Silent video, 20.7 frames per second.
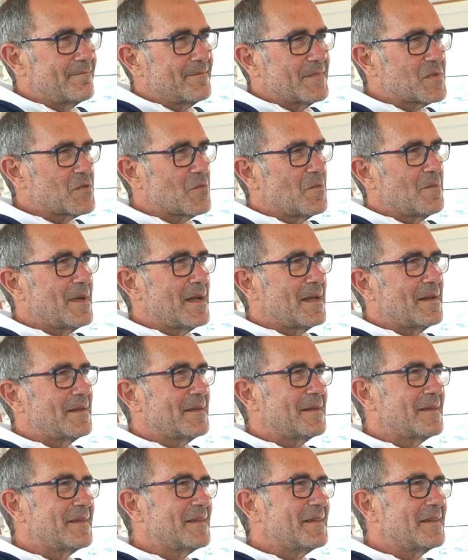insomma,
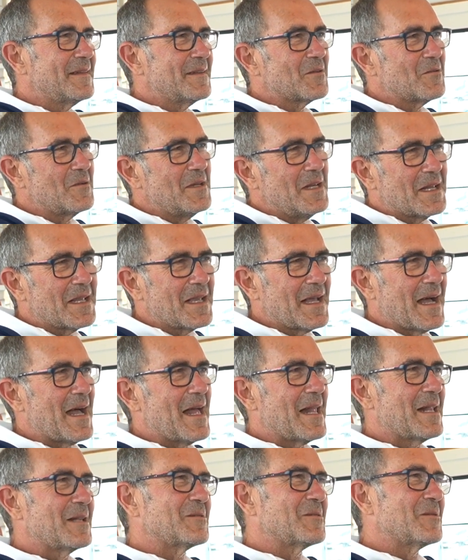eh, con il
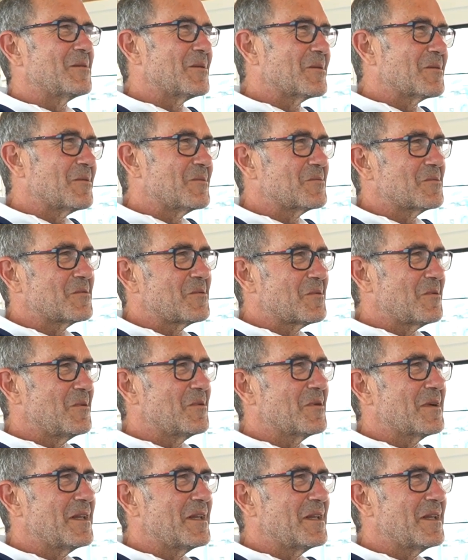caldo, con tutto quello